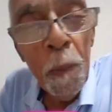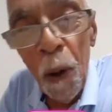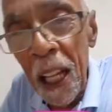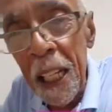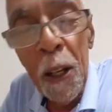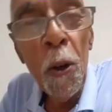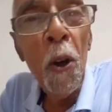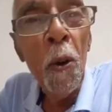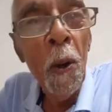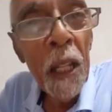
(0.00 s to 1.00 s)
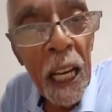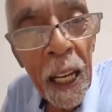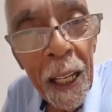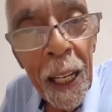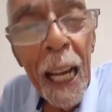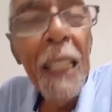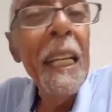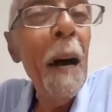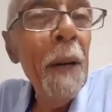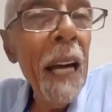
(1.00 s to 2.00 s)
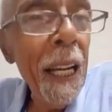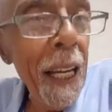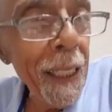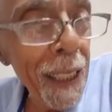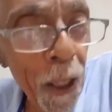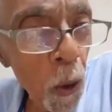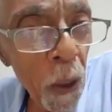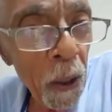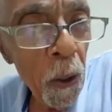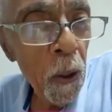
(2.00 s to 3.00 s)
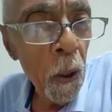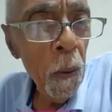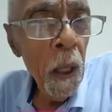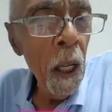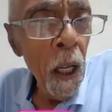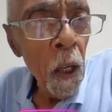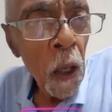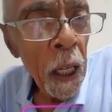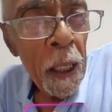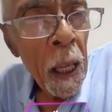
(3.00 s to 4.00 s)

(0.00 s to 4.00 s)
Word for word: poder, ninguno, como dije, él ni había nacido cuando nosotros eh,